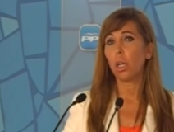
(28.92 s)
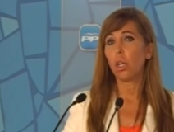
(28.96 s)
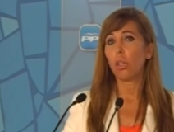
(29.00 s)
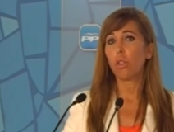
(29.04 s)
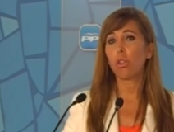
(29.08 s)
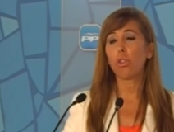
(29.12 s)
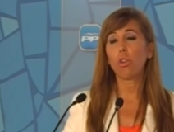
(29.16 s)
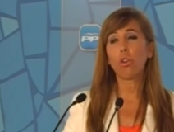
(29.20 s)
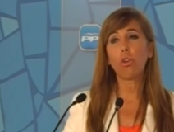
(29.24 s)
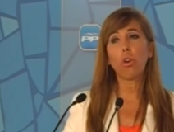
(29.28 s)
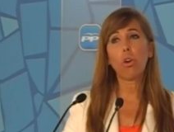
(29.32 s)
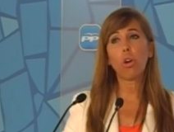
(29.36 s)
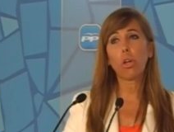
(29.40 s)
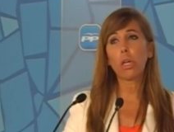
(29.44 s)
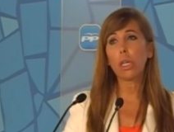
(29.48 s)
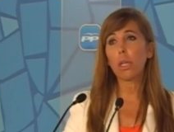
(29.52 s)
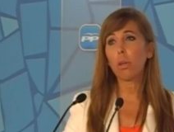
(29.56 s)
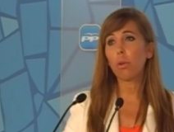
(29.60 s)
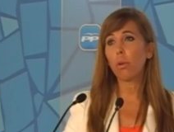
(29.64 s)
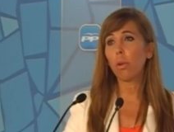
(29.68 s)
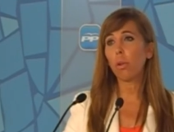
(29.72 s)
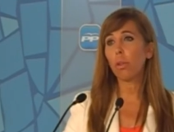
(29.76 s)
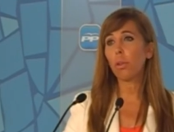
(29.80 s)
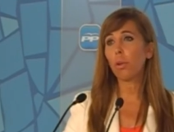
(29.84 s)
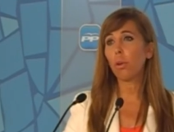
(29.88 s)
Yo no lo
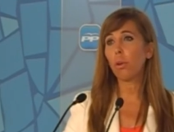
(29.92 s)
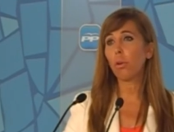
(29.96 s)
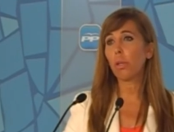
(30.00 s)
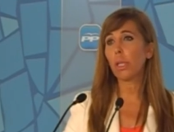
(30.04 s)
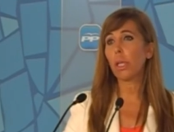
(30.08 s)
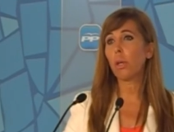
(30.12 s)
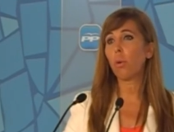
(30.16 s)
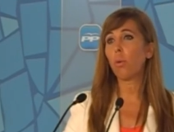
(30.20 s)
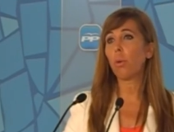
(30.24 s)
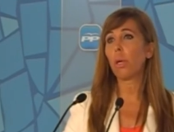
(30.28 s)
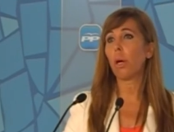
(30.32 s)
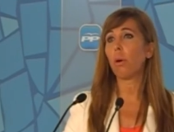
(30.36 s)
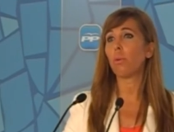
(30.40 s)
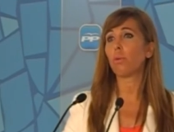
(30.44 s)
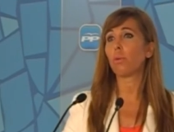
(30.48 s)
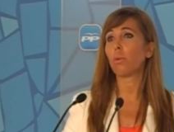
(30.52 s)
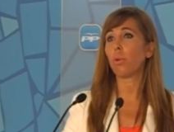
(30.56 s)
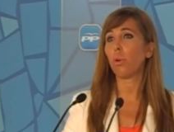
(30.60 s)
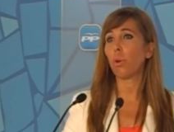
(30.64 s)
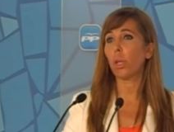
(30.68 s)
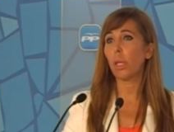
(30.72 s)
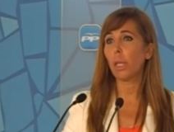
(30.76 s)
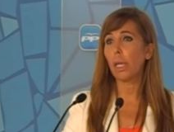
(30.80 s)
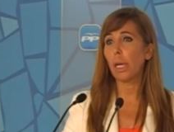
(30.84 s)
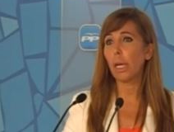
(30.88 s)
reconozco ninguna
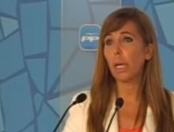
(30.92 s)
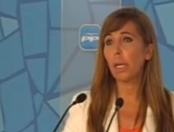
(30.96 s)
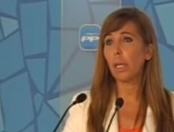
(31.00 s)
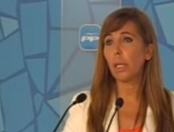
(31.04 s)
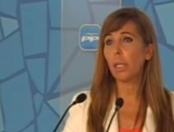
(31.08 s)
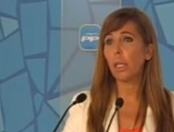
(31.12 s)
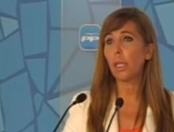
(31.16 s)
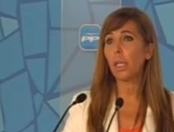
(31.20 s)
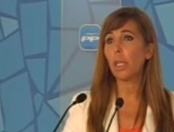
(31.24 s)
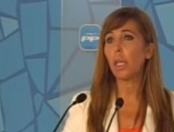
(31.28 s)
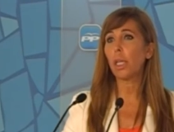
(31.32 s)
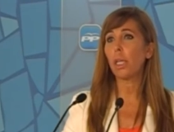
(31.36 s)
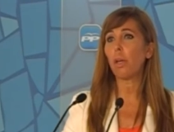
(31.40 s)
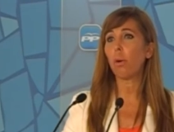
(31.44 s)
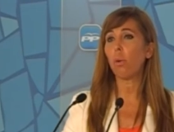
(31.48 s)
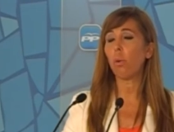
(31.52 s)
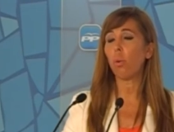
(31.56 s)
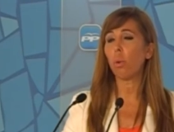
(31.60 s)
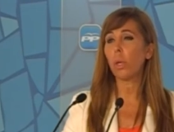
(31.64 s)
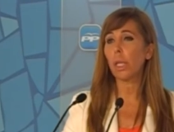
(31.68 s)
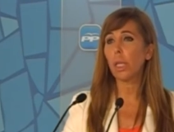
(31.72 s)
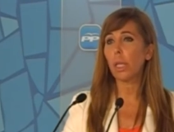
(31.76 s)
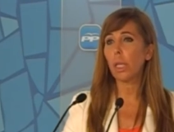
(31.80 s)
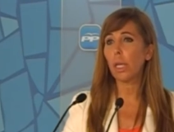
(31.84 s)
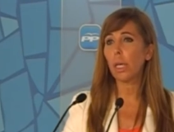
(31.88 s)
autoridad, ni
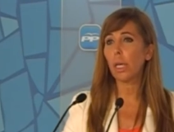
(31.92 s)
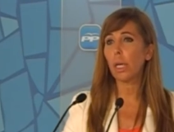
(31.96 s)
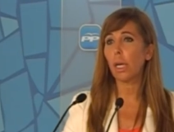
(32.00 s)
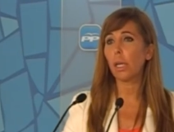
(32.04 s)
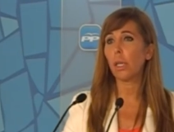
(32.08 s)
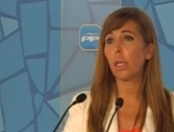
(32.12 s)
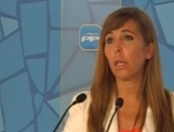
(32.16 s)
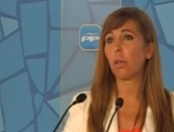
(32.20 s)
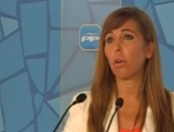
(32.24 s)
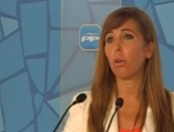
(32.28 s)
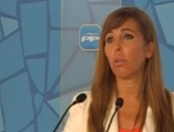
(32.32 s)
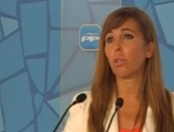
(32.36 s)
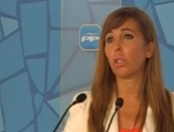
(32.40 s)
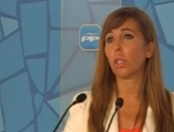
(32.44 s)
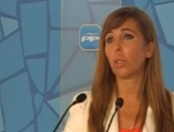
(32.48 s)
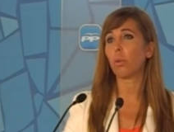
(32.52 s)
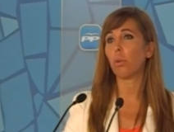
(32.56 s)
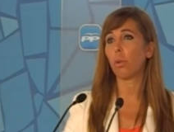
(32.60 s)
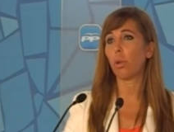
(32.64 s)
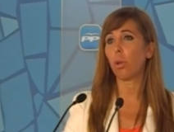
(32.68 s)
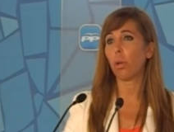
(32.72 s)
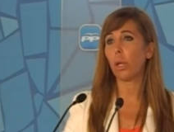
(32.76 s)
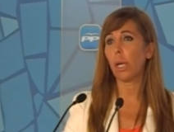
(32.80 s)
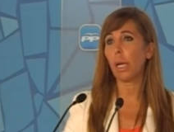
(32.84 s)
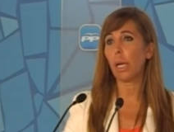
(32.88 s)
jurídica ni
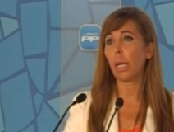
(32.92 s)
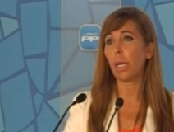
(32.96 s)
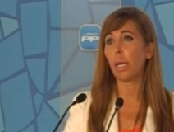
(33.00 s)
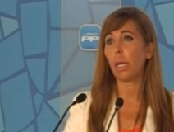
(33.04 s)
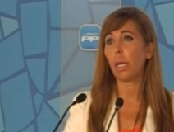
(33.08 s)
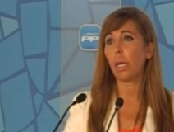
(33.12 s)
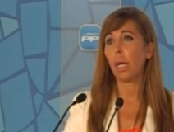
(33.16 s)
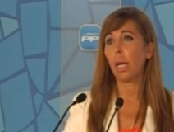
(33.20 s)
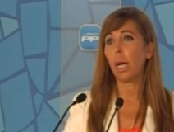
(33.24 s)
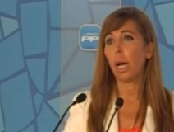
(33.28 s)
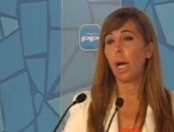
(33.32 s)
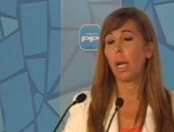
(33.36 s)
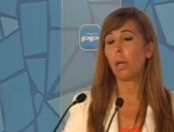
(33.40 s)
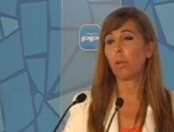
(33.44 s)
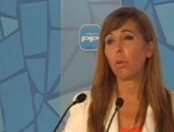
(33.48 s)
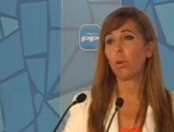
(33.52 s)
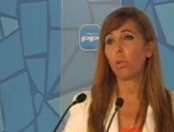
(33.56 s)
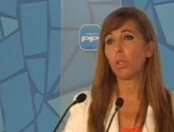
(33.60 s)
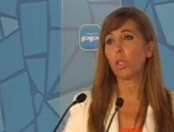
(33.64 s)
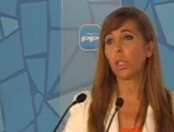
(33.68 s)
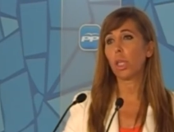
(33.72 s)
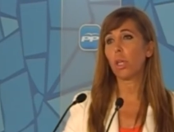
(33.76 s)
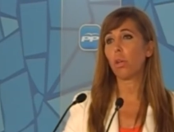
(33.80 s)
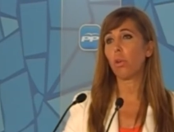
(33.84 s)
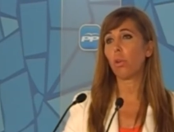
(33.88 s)
constitucional, al
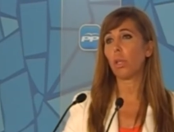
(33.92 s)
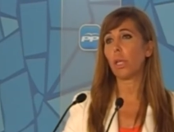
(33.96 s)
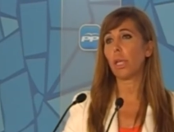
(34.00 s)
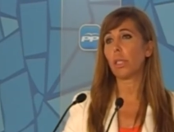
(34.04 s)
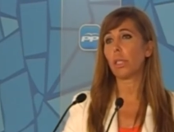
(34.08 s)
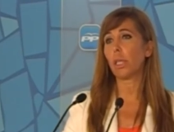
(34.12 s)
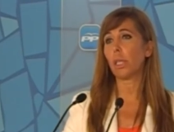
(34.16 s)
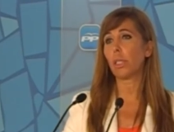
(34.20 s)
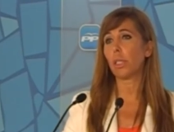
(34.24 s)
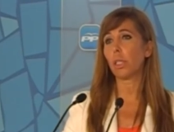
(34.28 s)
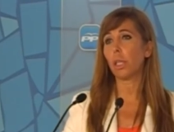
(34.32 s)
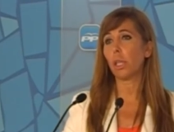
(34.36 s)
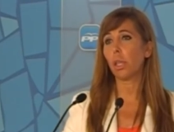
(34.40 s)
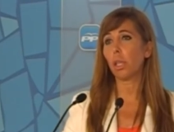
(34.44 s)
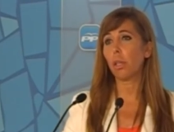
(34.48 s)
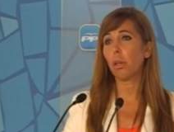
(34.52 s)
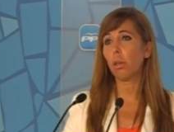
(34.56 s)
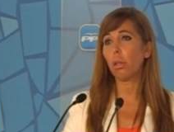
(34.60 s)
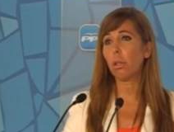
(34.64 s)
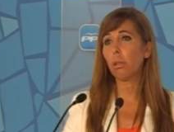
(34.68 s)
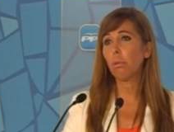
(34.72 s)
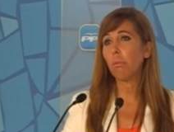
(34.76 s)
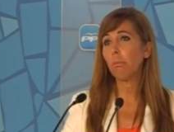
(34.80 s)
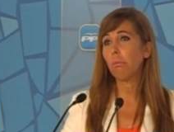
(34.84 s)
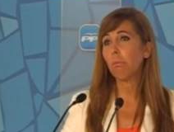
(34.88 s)
Consejo de la
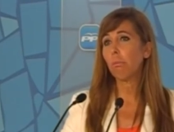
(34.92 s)
Transición